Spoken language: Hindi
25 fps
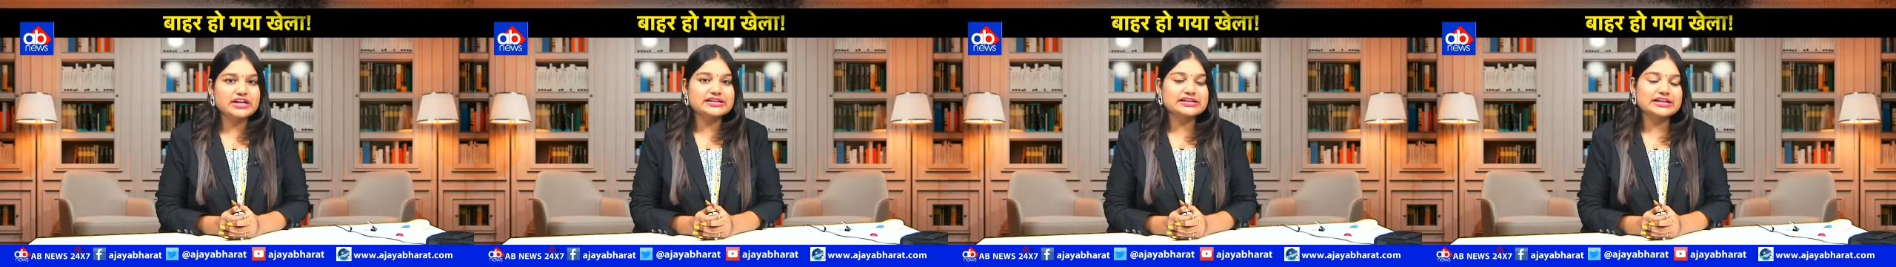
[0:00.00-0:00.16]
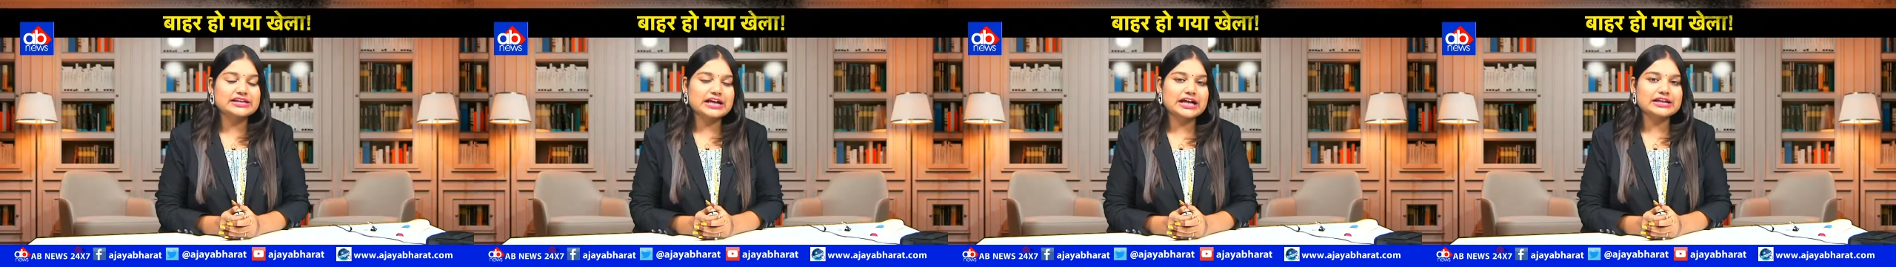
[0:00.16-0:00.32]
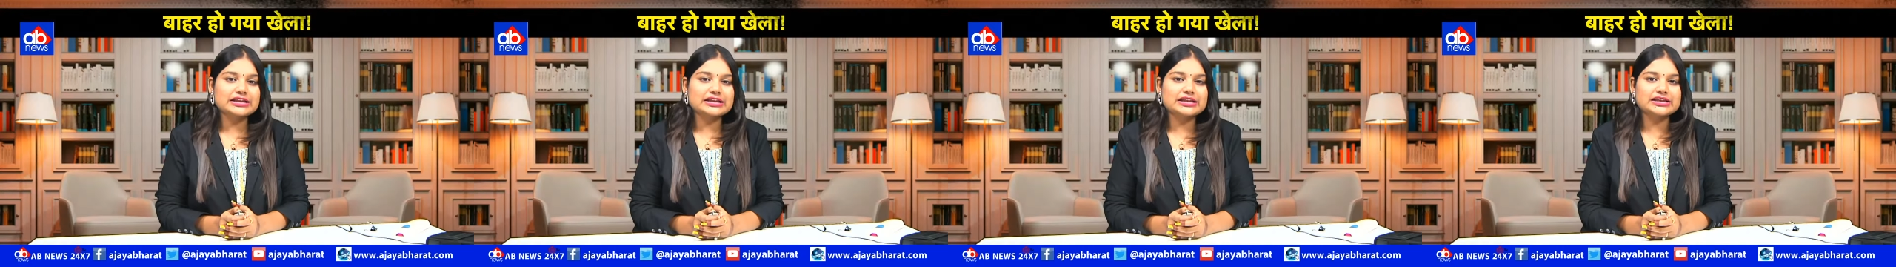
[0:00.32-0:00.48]

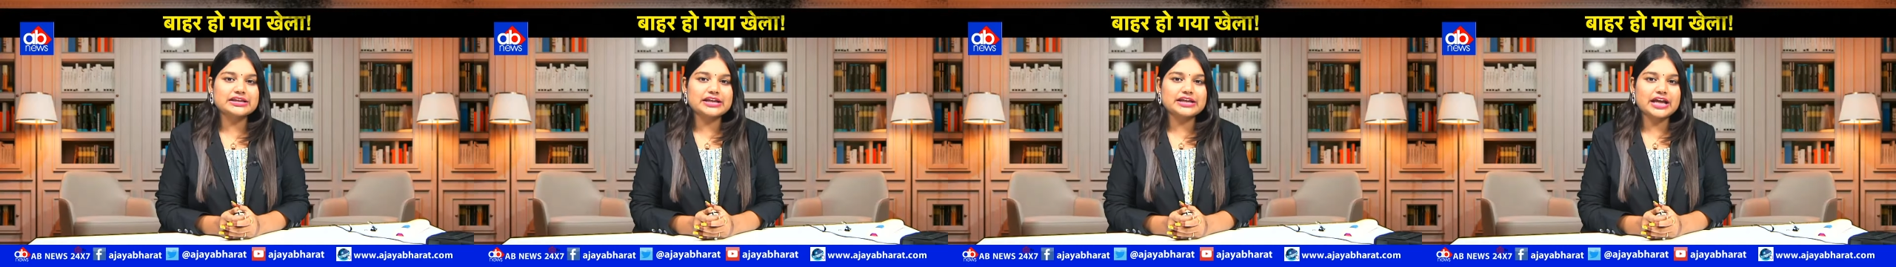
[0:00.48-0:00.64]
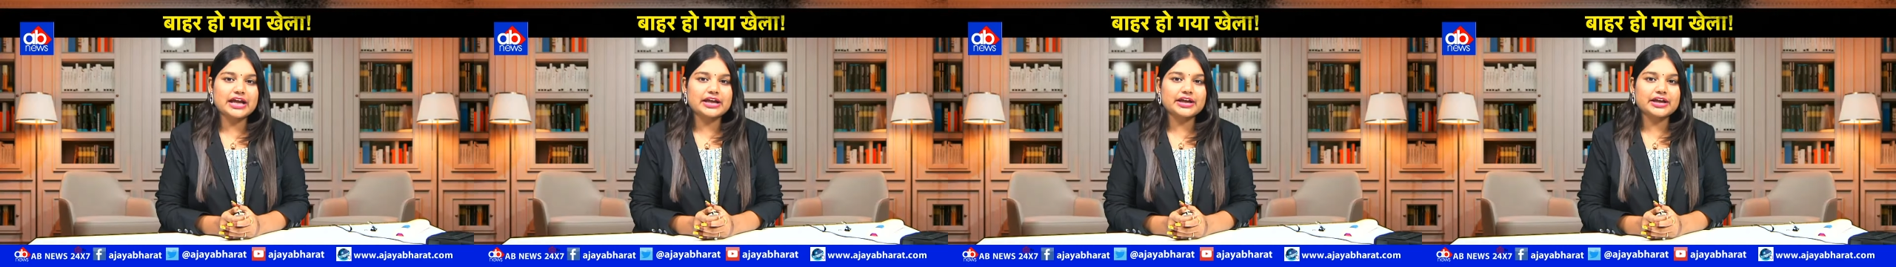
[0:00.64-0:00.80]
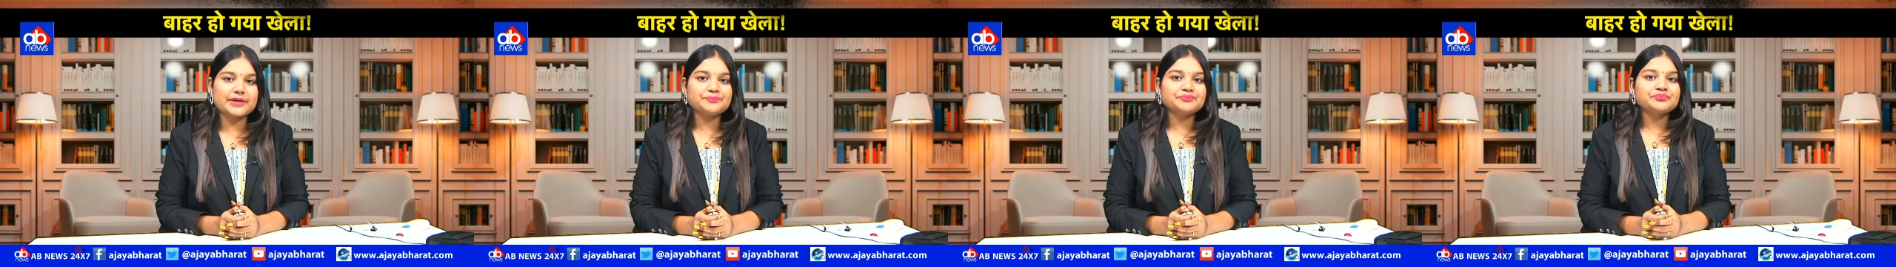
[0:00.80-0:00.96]
साथ दिया
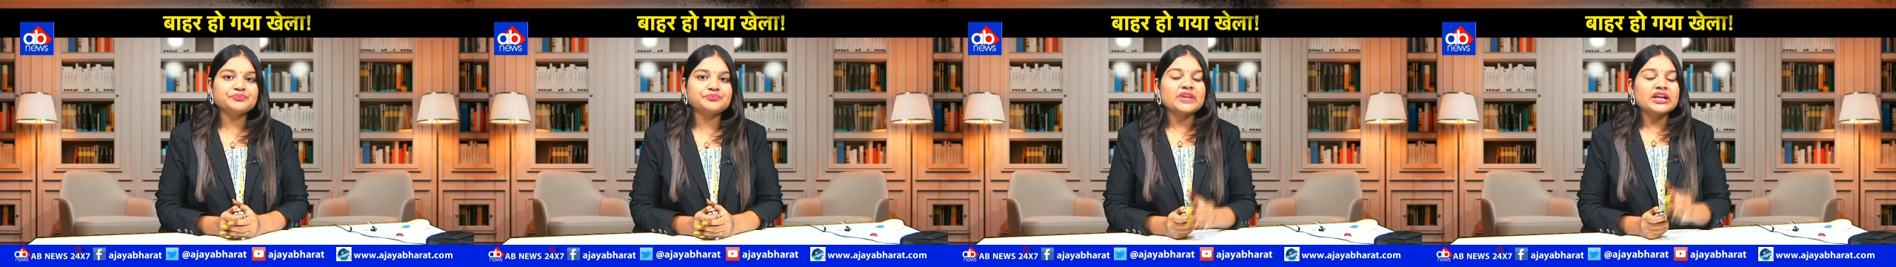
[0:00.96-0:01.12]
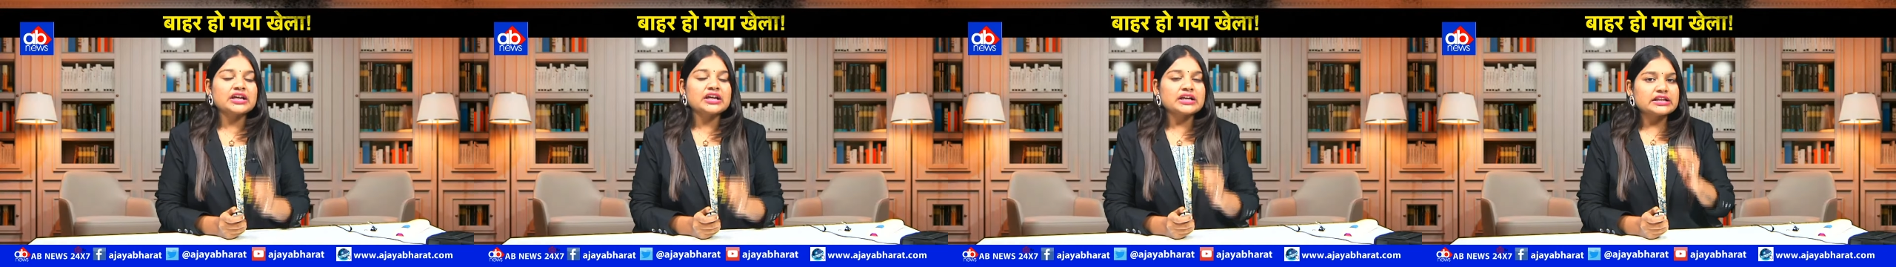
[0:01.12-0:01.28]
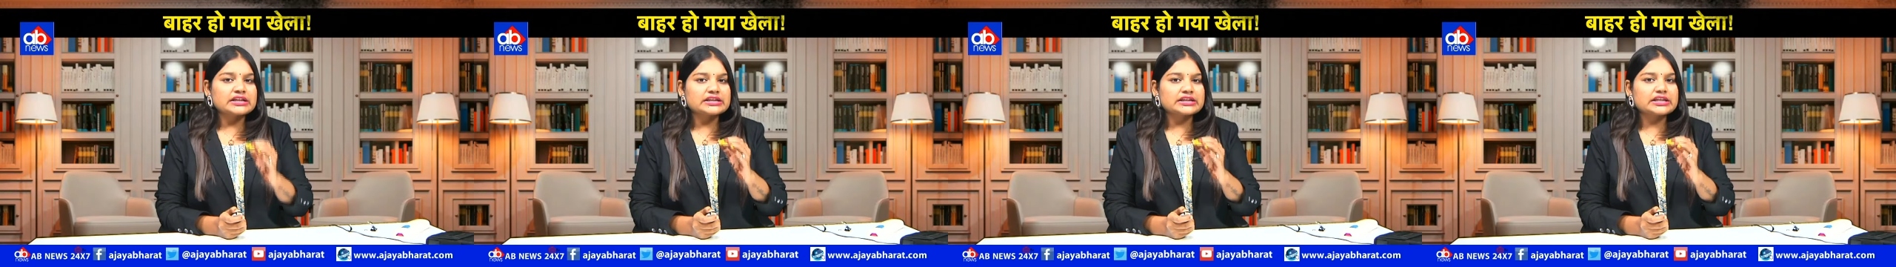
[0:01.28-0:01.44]
है
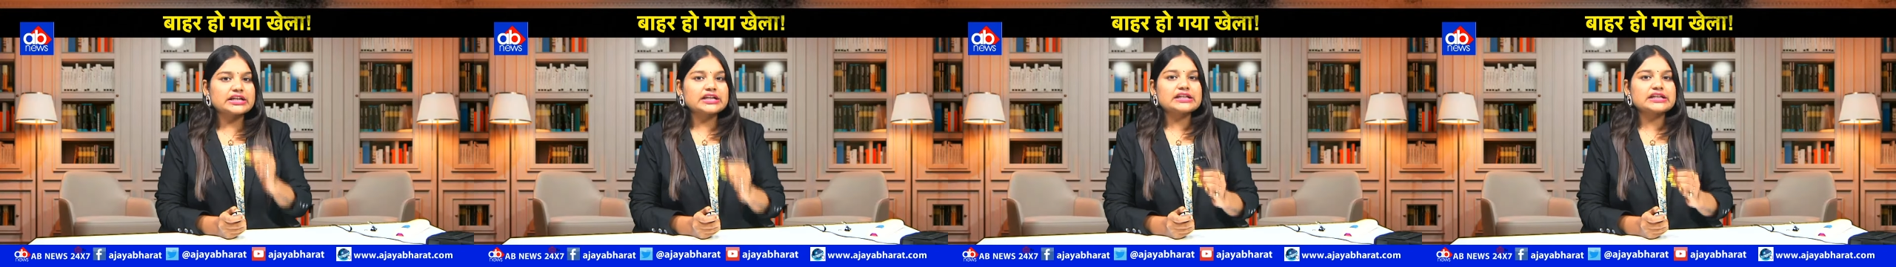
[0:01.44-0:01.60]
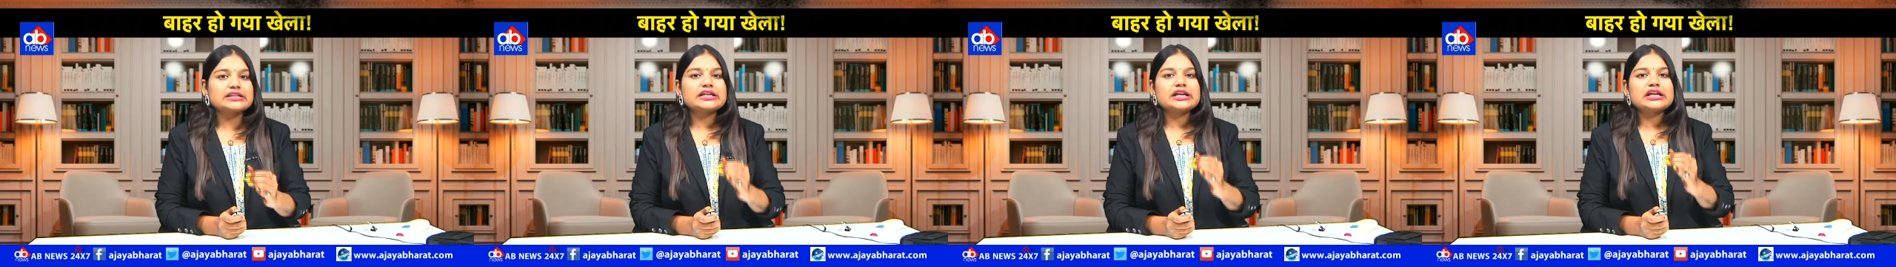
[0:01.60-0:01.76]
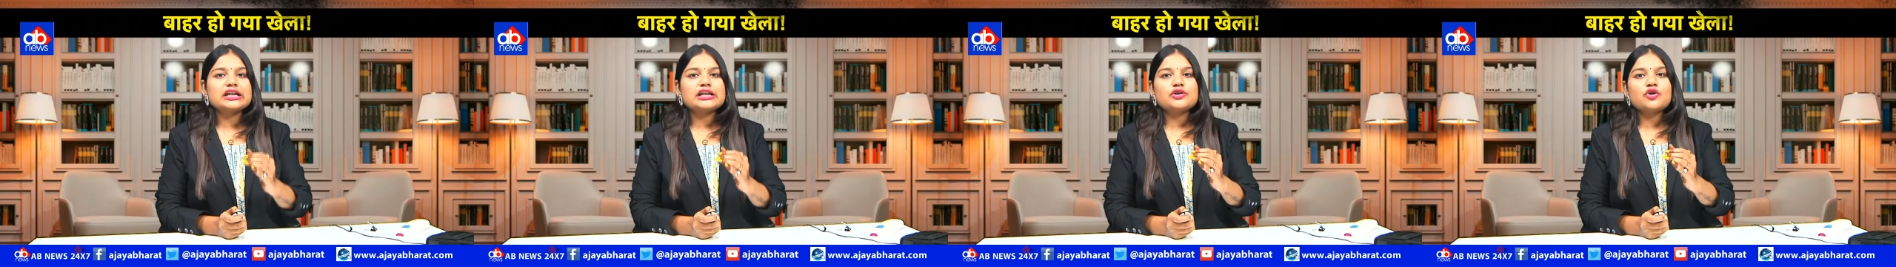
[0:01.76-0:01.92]

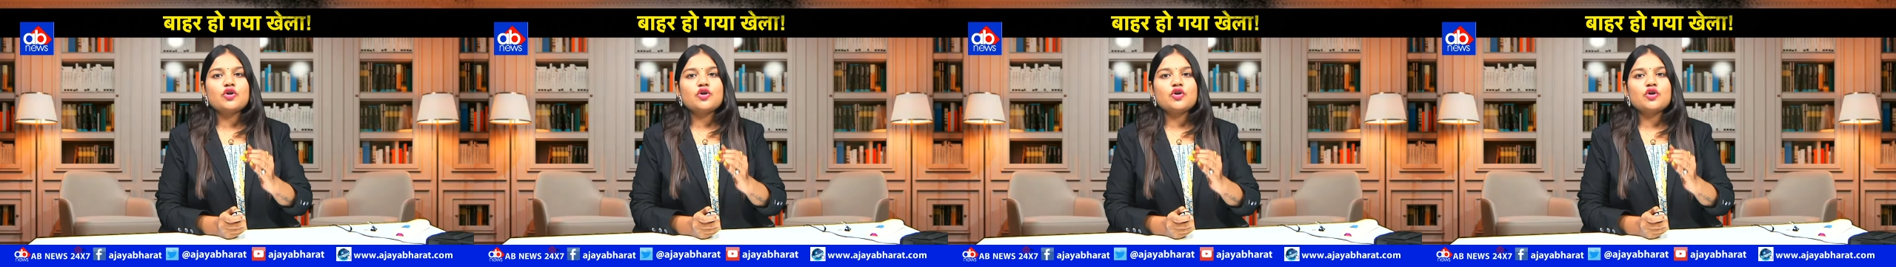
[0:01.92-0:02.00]
दरअसल